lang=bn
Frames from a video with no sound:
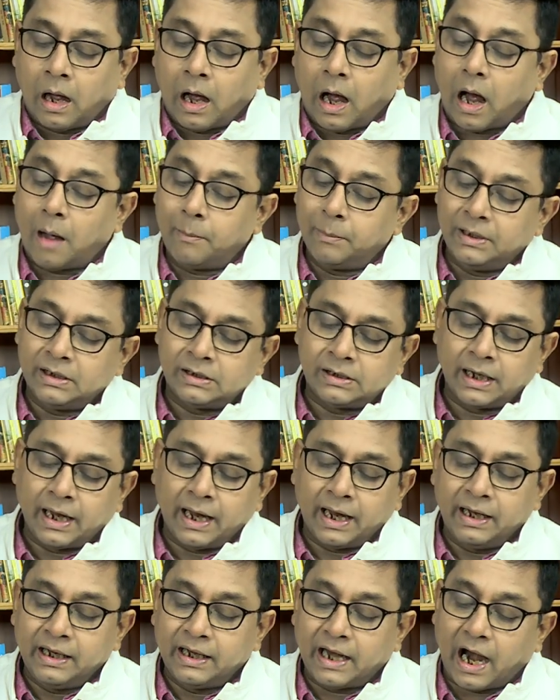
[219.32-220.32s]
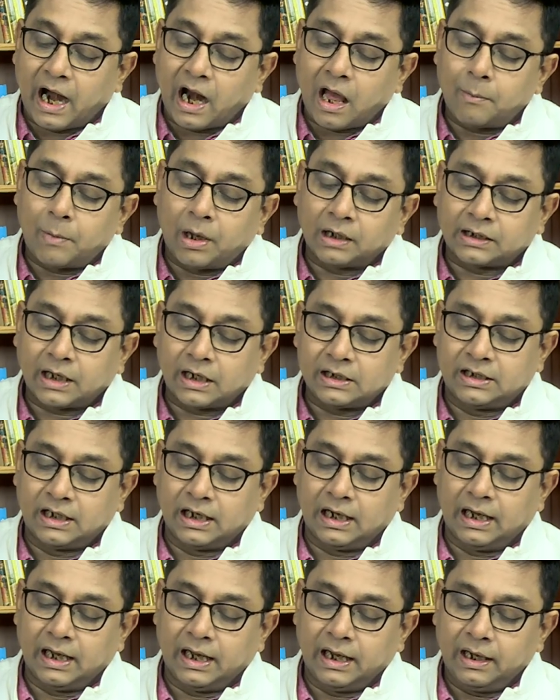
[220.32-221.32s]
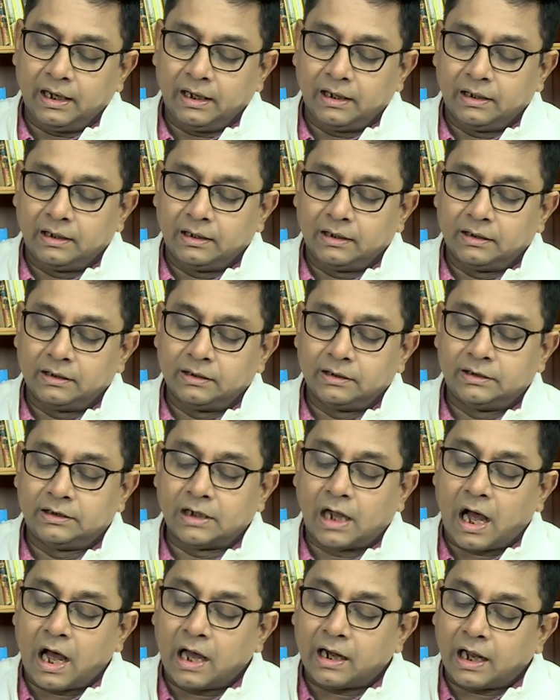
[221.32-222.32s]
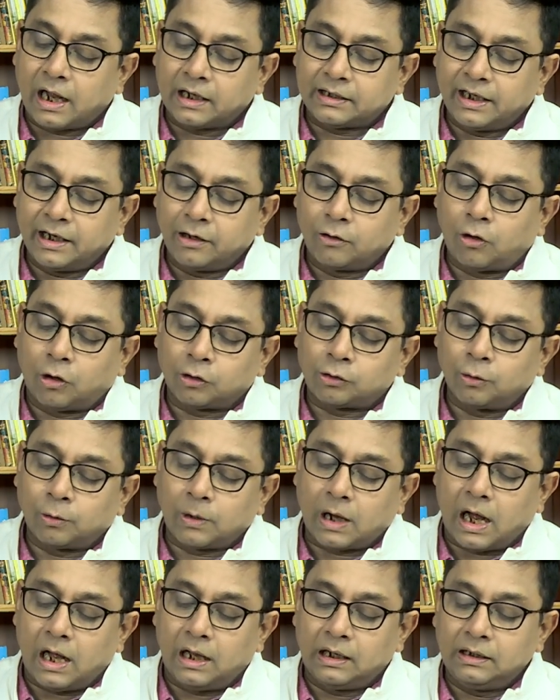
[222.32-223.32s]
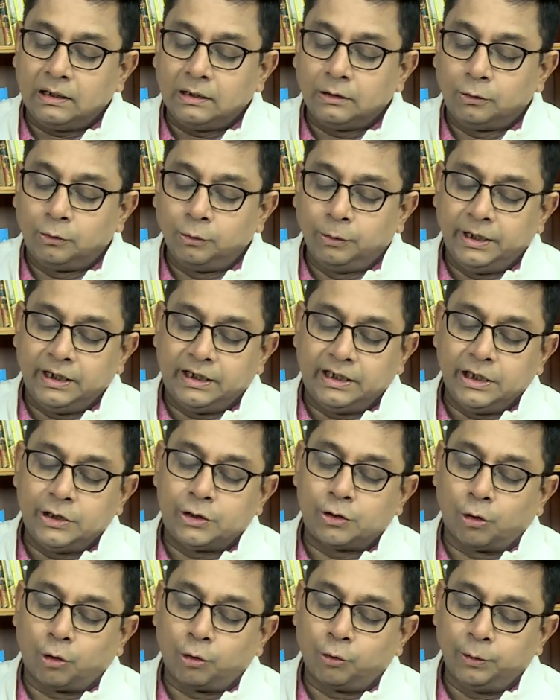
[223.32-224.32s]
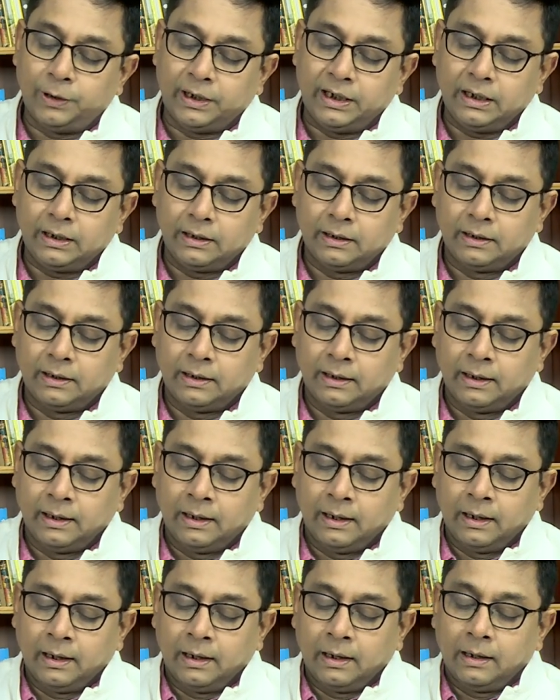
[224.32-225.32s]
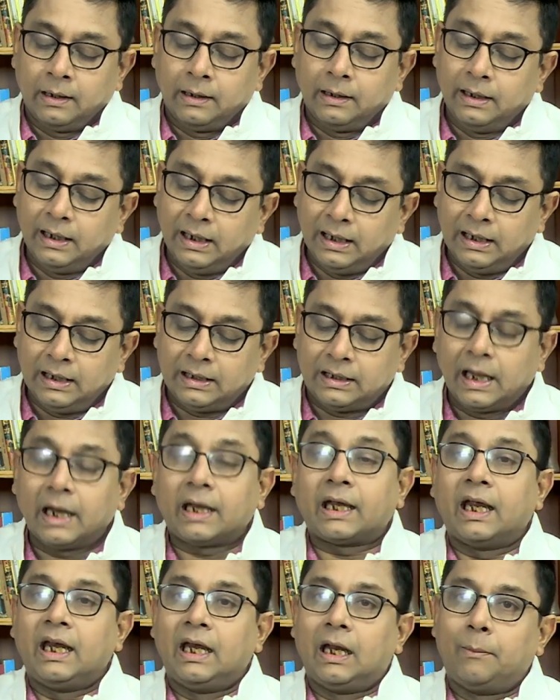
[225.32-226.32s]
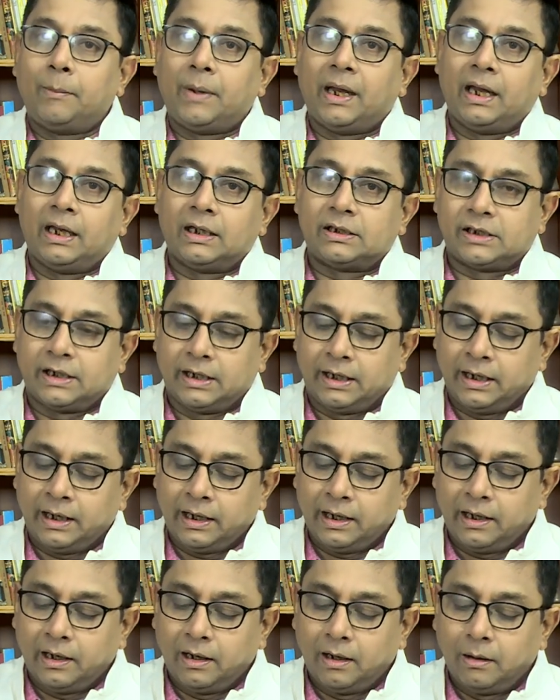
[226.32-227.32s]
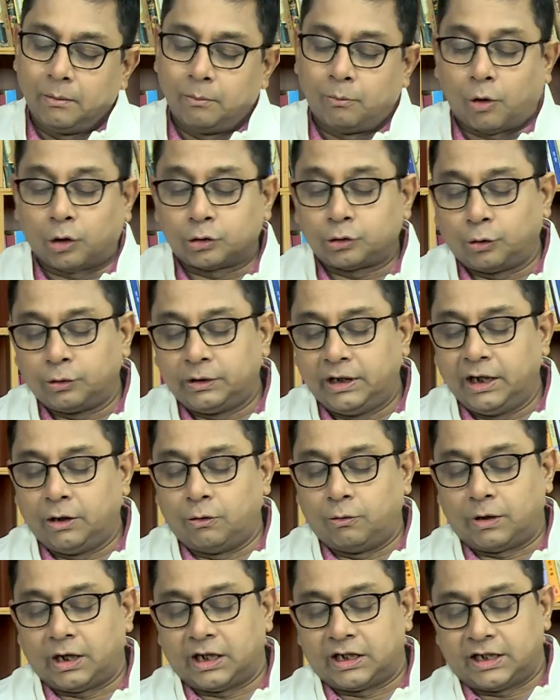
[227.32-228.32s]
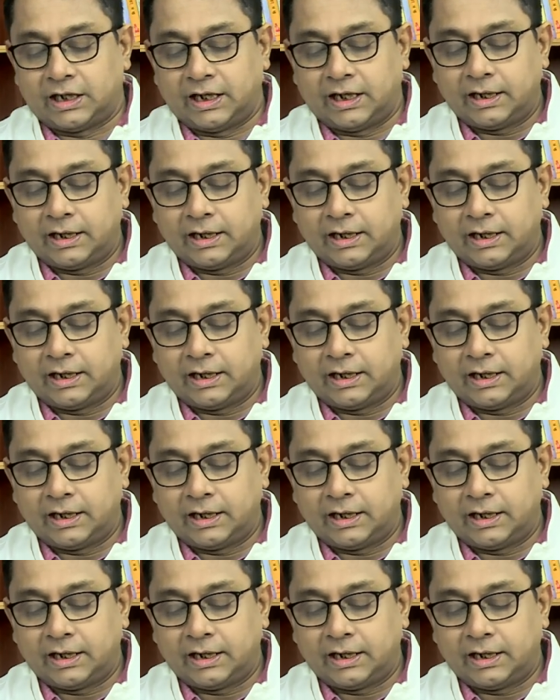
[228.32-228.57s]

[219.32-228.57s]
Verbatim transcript: আমি সেই ন্যাড়া মাথা ছেলে যার হাতে গতকাল দুইটি চড়ুই নীল থেকে নেমে এসে বসতি করেছে